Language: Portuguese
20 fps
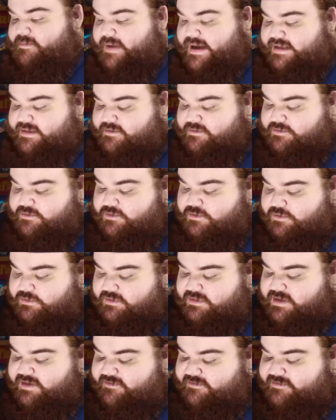bato
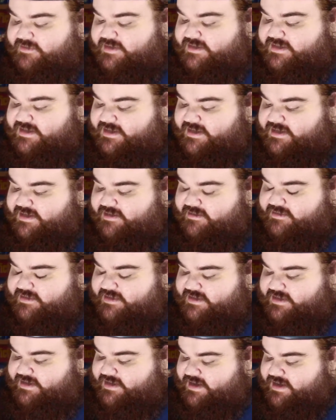toda vez aqui com
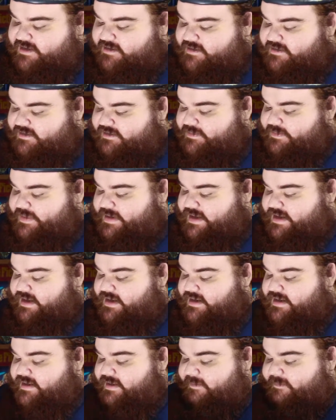esse negócio. Pera
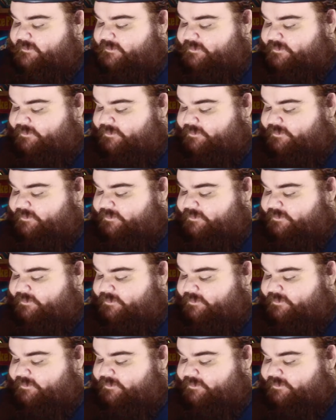lá.